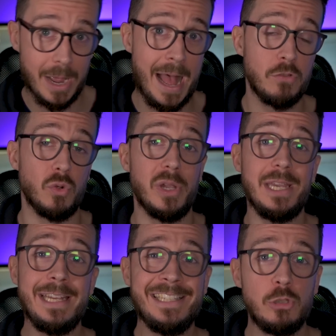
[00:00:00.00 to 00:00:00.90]
caso
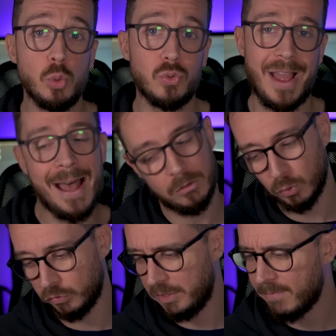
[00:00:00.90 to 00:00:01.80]

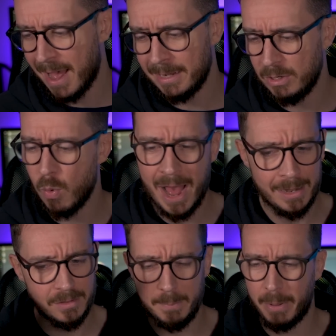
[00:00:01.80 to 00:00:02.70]
intutato, stivali,
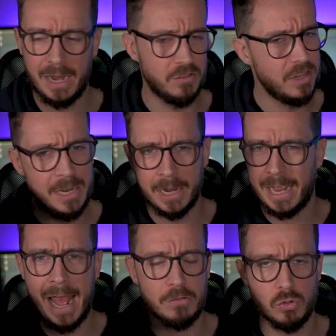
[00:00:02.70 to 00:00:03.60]
guanti, paraschiena,
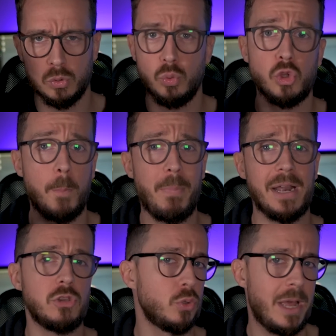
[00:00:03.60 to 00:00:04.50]
casco, tutto,
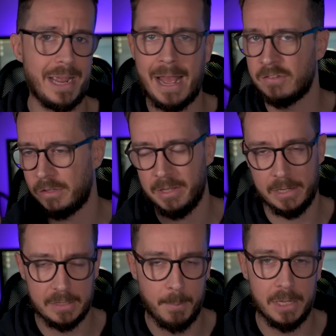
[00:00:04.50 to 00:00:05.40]
parto da casa
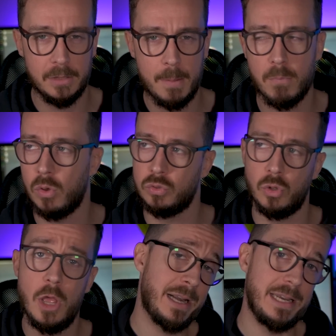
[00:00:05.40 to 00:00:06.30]
direttamente in
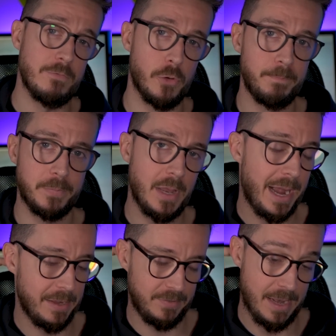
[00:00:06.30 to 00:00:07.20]
moto, arrivo
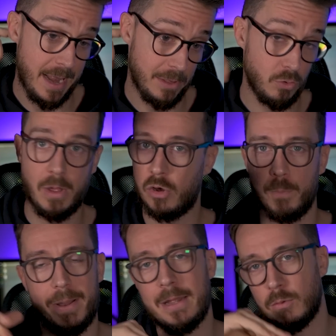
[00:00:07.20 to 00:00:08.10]
a Castelletto,
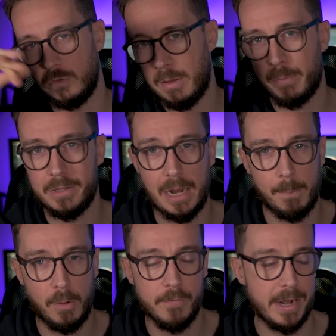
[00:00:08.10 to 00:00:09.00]
accompagnato sempre
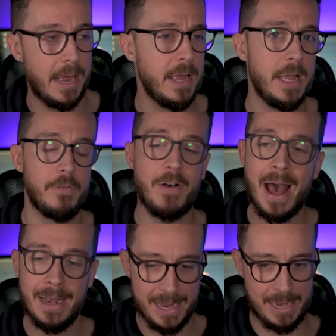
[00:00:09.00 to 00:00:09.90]
dalla povera
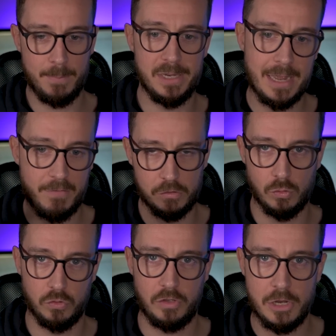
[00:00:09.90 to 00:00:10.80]
Vale che mi dava
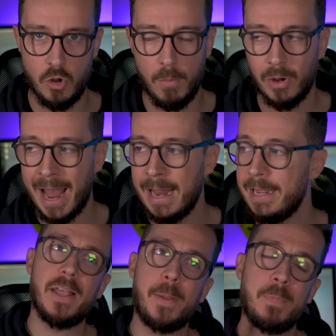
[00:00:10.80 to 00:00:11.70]
sostegno
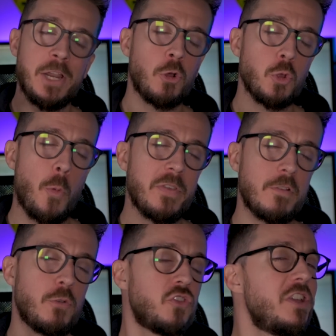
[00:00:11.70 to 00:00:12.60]
morale. Mi ricordo come
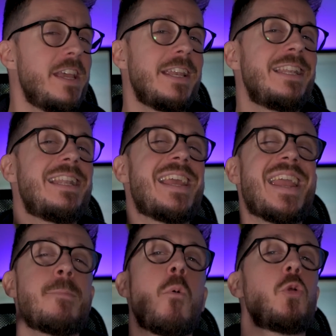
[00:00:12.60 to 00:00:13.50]
se fosse ieri
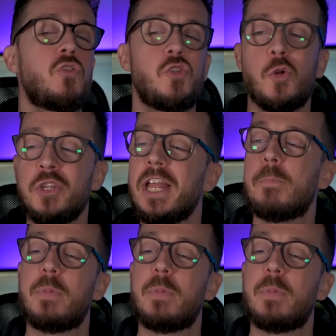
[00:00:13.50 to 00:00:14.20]
le emozioni del